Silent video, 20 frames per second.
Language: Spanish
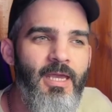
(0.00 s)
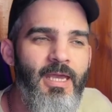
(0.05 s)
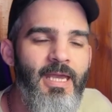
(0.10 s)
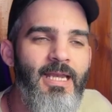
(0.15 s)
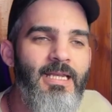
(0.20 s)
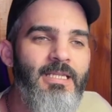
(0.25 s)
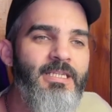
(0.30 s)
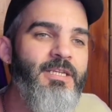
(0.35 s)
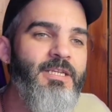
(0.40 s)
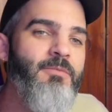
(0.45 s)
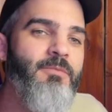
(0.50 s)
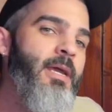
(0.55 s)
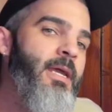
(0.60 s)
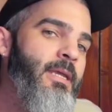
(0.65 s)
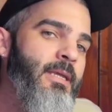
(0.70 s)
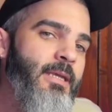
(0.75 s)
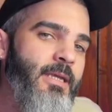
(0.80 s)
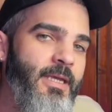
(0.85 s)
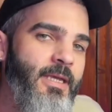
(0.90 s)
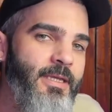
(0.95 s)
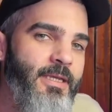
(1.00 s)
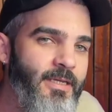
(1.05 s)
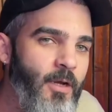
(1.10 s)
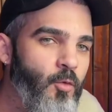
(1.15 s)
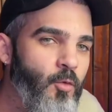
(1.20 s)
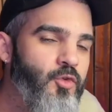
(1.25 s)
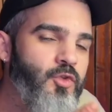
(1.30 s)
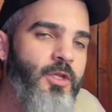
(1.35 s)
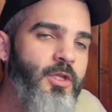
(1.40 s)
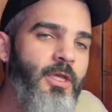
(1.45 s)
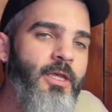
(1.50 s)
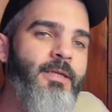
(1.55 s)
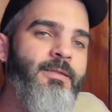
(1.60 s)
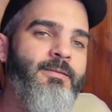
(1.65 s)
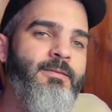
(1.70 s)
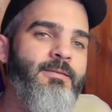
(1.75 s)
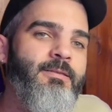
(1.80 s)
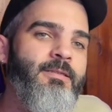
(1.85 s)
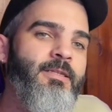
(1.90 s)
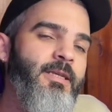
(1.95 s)
el Gmail que ya
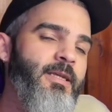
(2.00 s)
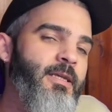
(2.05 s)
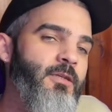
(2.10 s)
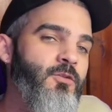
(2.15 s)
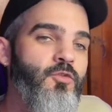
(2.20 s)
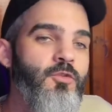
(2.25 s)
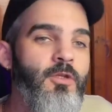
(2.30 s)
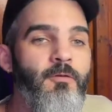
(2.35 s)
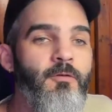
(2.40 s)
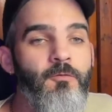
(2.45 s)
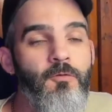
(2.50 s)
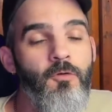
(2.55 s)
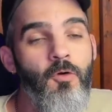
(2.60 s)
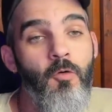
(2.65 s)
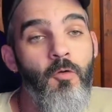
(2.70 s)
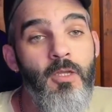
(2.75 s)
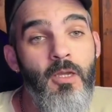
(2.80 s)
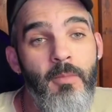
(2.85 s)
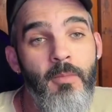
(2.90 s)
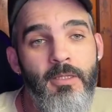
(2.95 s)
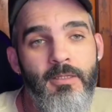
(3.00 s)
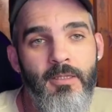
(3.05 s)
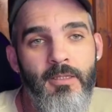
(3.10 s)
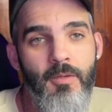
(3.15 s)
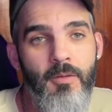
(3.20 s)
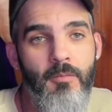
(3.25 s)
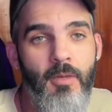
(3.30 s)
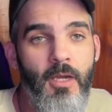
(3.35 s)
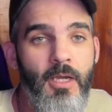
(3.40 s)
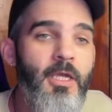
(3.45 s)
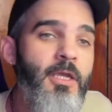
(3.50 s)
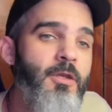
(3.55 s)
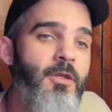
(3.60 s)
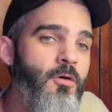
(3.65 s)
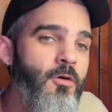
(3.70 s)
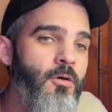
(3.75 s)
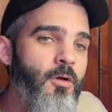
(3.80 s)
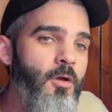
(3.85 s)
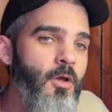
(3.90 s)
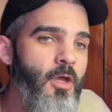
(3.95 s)
ustedes tienen en su teléfono. Obviamente me
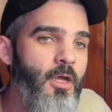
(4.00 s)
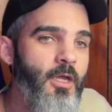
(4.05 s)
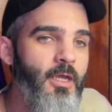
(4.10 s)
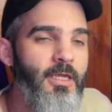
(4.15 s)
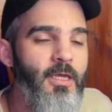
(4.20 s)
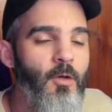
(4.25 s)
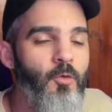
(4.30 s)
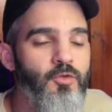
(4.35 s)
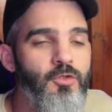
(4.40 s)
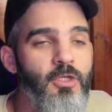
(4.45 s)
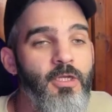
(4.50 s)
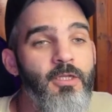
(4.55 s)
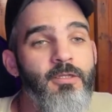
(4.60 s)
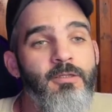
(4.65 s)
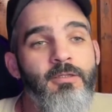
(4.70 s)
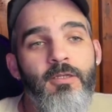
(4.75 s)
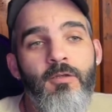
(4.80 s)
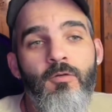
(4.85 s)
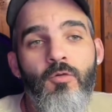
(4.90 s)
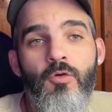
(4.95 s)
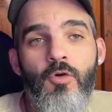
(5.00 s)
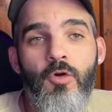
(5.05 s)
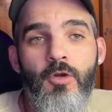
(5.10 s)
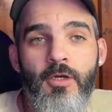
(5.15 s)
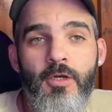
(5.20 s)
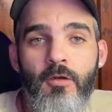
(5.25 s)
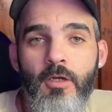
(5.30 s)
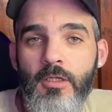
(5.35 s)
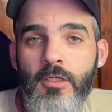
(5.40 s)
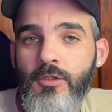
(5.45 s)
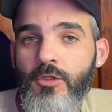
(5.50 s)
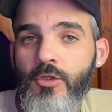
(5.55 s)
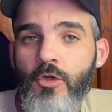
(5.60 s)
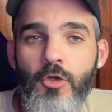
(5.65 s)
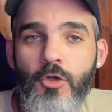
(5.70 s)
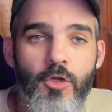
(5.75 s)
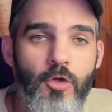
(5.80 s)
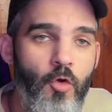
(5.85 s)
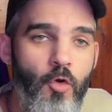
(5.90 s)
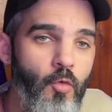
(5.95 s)
imagino que ya ustedes tienen un correo
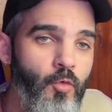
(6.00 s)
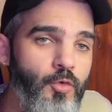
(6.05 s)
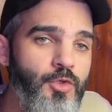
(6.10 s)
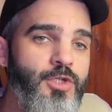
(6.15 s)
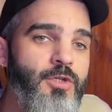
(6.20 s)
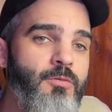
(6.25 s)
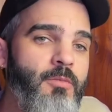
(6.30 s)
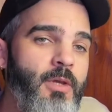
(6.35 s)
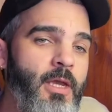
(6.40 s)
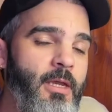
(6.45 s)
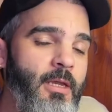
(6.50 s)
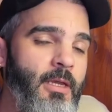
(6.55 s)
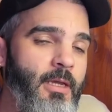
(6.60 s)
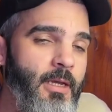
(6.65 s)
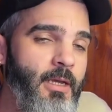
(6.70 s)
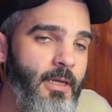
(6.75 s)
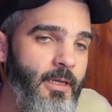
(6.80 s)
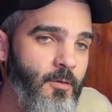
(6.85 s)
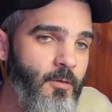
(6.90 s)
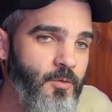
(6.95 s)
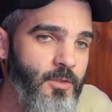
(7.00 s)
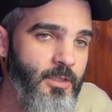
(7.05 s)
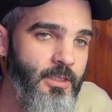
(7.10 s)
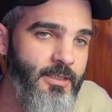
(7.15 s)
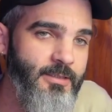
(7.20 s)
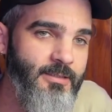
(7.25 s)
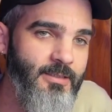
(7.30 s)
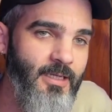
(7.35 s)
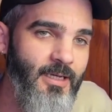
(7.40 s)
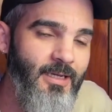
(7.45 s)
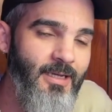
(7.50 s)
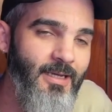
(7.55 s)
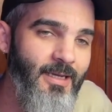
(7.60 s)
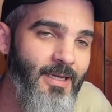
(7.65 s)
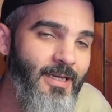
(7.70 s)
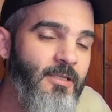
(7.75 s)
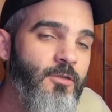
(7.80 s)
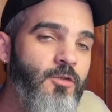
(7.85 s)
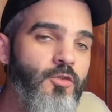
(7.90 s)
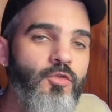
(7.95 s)
electrónico, un Gmail, que es el que utilizan
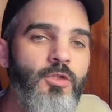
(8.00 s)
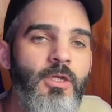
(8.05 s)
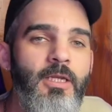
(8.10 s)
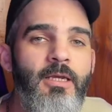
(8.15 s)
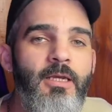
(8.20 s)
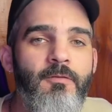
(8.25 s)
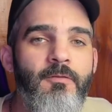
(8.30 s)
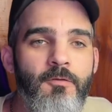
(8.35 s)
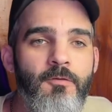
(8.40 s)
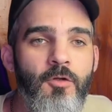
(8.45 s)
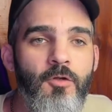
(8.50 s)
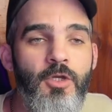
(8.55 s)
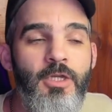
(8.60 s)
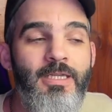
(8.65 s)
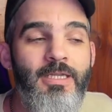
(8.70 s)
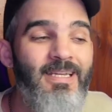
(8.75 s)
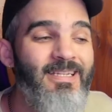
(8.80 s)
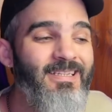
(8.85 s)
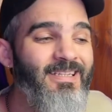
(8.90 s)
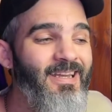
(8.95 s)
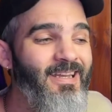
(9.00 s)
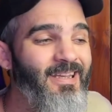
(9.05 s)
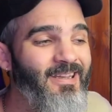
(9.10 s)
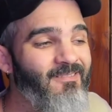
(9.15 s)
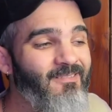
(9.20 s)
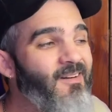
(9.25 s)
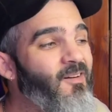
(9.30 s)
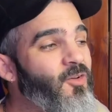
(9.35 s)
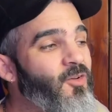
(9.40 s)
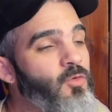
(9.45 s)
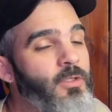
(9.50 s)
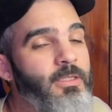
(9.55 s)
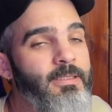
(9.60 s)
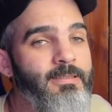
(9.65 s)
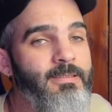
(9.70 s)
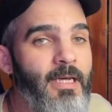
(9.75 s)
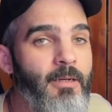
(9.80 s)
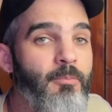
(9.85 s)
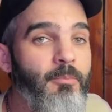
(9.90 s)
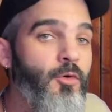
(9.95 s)
en su teléfono y ese es el que van a
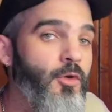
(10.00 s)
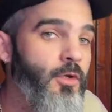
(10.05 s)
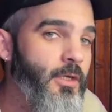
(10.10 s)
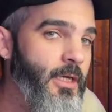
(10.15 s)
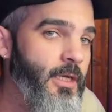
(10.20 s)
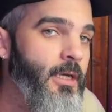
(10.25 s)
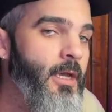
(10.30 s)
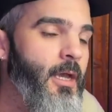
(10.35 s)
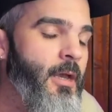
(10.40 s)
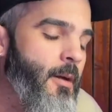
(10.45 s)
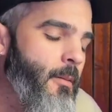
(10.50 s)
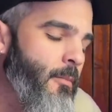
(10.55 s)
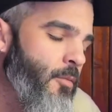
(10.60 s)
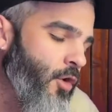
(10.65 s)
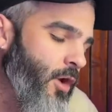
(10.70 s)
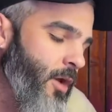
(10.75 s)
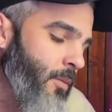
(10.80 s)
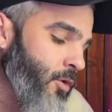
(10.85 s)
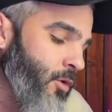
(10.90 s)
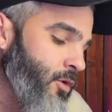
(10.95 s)
utilizar. ¿Por qué? Porque